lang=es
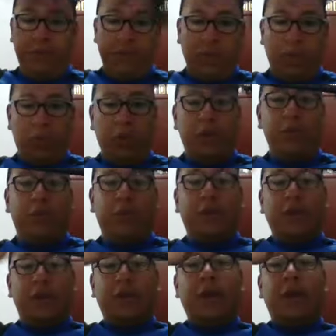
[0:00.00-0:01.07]
muy
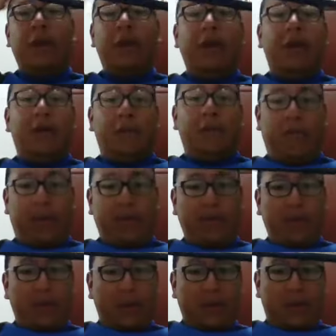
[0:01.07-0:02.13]
importante,
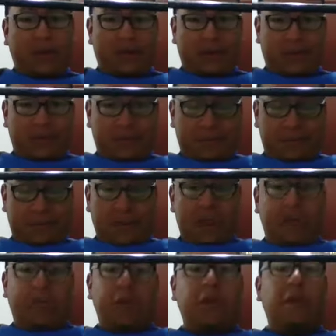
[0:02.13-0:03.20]
bastones.
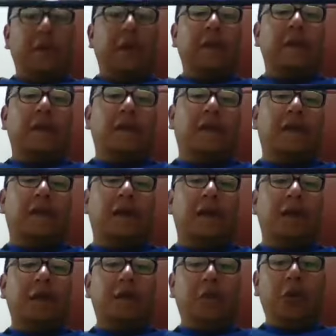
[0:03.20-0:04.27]
Bastones de
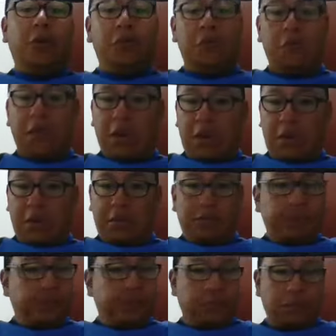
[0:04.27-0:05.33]
senderismo
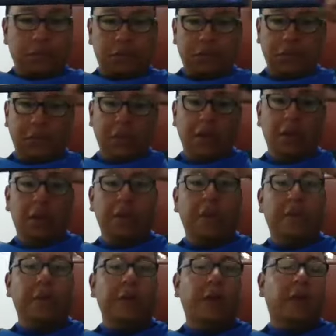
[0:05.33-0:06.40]
los
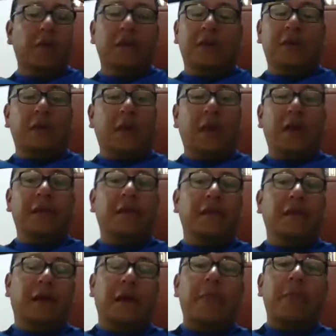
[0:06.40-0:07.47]
vamos a considerar
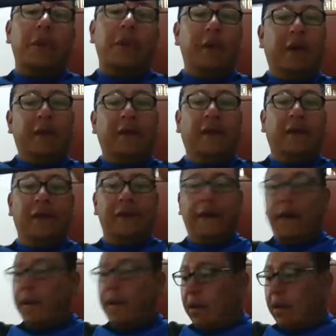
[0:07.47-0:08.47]
desde la primera salida.